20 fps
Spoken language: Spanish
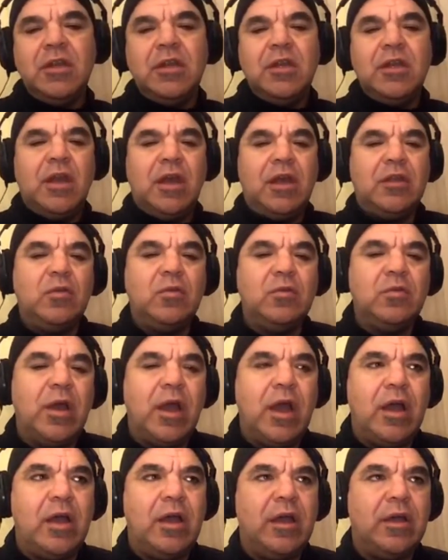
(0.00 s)

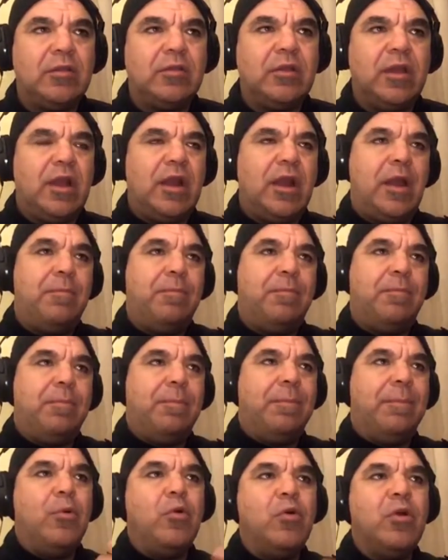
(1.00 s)
a, a, las
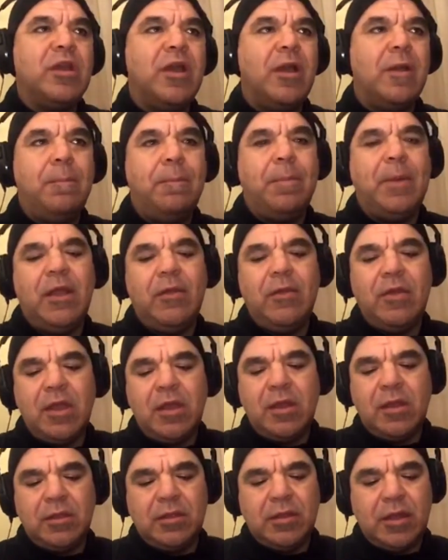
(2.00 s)
búsquedas
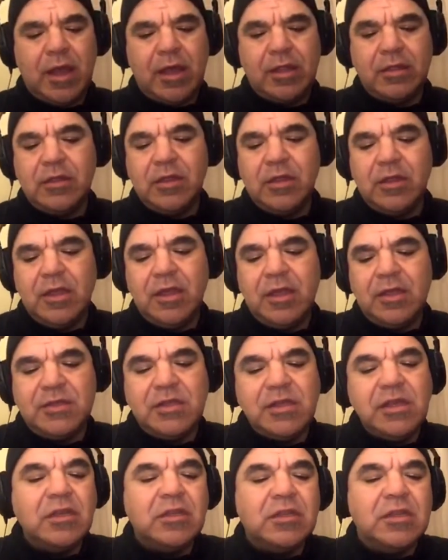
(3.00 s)
previas antes de
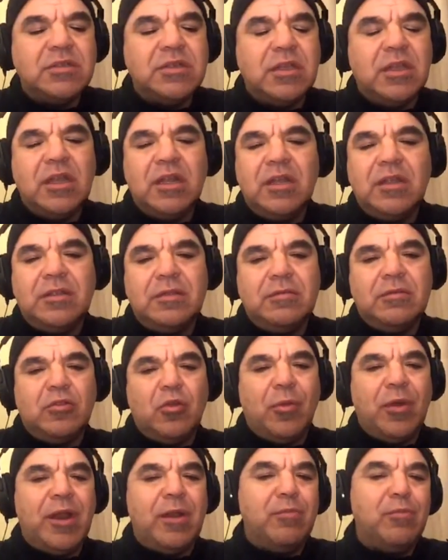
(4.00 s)
decidirte si quieres
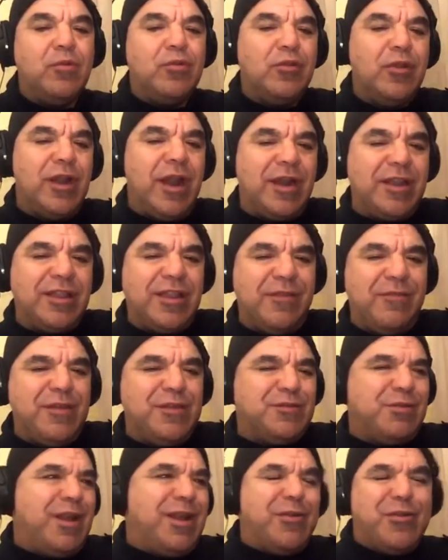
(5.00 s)
tomar el mundo del arte
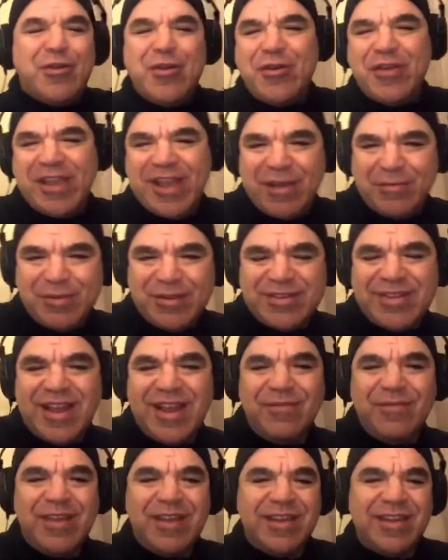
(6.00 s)
visual o no, digamos. O sea, él
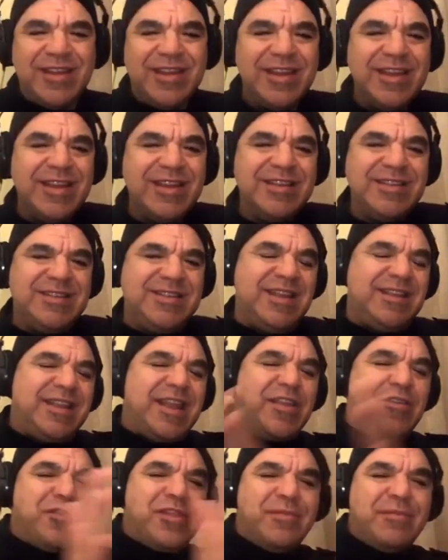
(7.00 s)
viene siete
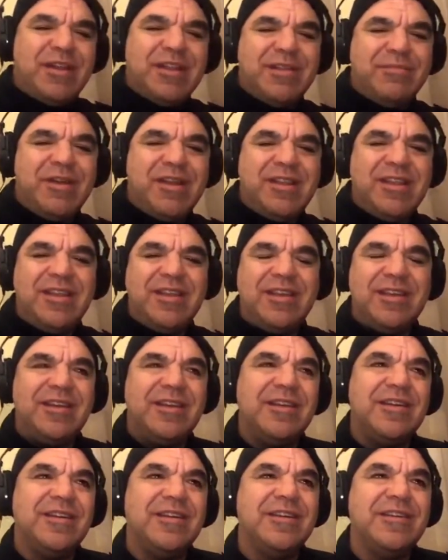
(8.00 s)
años de
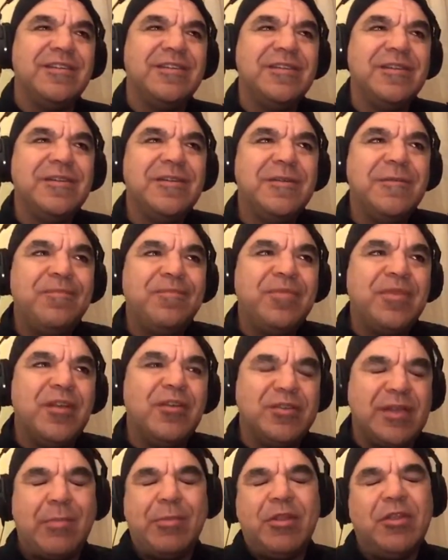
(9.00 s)
matemática, o
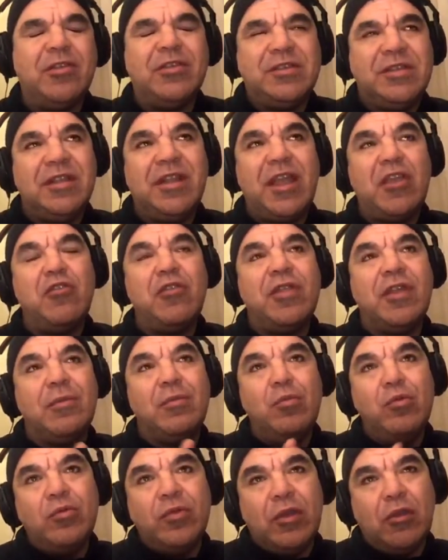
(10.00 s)
sea, perdón, siete años de,
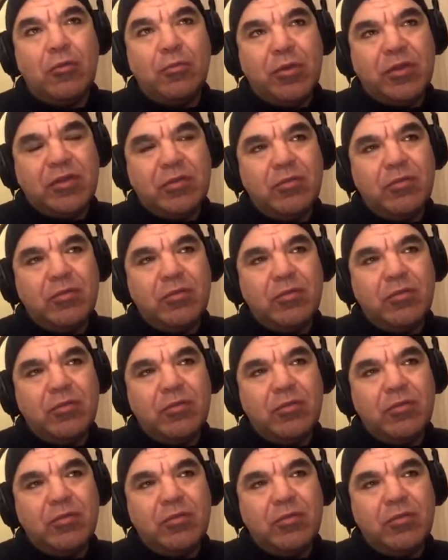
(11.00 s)
composición